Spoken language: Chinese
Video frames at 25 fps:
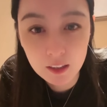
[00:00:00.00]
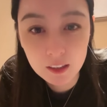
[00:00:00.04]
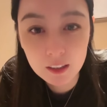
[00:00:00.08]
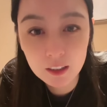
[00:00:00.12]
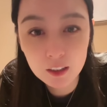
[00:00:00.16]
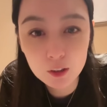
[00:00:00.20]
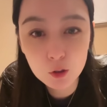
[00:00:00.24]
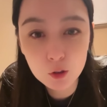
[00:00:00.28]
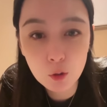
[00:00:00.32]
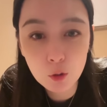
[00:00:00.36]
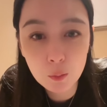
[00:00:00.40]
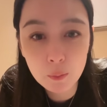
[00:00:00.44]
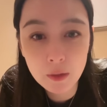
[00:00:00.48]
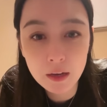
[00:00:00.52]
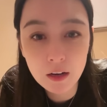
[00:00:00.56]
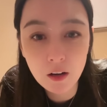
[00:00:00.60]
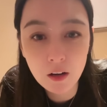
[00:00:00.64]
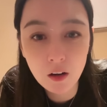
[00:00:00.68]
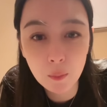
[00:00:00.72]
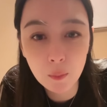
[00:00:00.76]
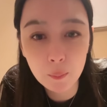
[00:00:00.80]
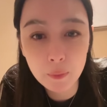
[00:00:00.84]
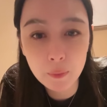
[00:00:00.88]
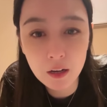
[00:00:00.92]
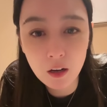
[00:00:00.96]
咳嗽没
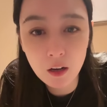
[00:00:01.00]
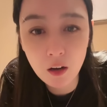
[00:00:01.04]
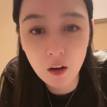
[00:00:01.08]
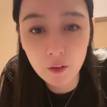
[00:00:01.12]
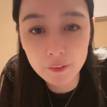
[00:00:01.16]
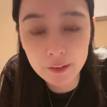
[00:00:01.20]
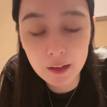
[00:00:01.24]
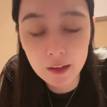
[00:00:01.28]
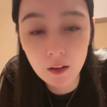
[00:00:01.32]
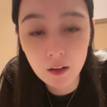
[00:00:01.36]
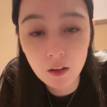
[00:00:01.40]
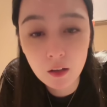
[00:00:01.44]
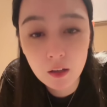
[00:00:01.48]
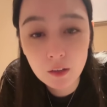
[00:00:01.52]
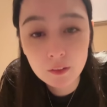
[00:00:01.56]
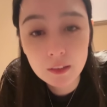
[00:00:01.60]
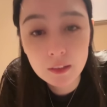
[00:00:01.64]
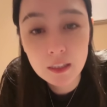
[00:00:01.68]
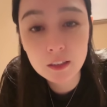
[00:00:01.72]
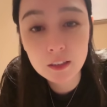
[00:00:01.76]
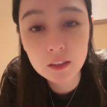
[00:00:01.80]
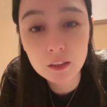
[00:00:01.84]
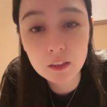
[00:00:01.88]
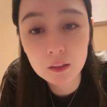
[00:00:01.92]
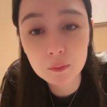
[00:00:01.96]
好没好了，
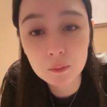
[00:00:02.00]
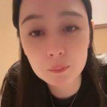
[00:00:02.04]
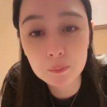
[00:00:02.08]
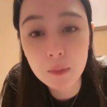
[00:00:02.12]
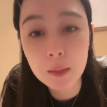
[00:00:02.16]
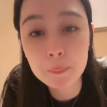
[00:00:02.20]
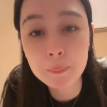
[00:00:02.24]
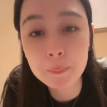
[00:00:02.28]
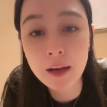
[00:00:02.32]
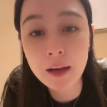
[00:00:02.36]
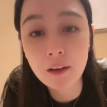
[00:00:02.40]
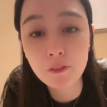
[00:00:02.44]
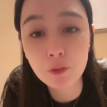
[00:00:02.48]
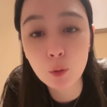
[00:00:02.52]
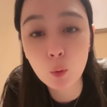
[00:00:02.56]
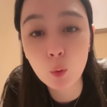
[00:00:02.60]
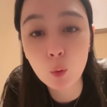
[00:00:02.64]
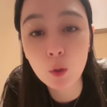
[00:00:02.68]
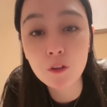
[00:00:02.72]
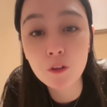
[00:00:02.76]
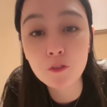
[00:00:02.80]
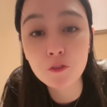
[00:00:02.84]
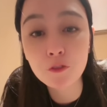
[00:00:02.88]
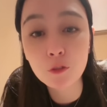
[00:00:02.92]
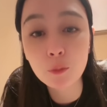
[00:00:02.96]
但是慢慢
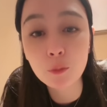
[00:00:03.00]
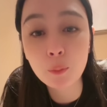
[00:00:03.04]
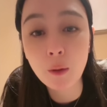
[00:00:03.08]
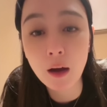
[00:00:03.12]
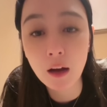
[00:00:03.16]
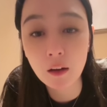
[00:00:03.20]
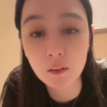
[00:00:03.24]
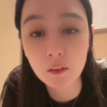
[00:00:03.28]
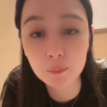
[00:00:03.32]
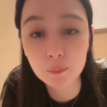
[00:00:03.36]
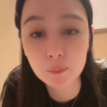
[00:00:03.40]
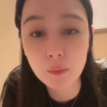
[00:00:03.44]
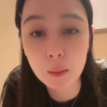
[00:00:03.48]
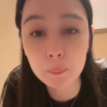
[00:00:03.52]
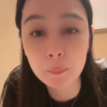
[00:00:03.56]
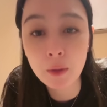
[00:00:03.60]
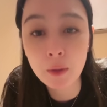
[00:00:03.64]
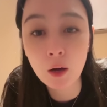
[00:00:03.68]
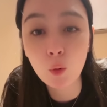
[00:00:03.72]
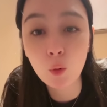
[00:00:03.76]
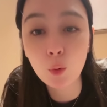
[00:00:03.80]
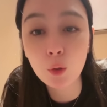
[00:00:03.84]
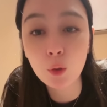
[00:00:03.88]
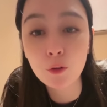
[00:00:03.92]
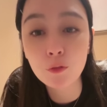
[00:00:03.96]
恢复吧，慢
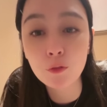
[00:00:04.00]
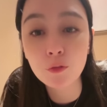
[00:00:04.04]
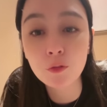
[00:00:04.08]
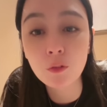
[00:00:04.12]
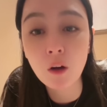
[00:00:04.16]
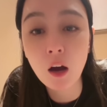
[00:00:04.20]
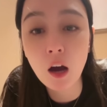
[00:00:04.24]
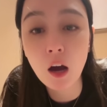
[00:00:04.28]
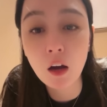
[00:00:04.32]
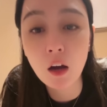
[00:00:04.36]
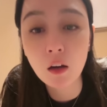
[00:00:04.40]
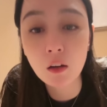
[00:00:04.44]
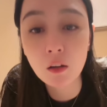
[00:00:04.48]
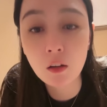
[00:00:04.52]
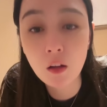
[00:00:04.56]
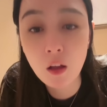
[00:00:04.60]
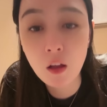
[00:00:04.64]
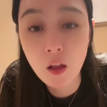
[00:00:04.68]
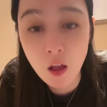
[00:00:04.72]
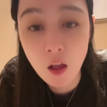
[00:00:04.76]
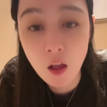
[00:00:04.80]
慢恢复啊。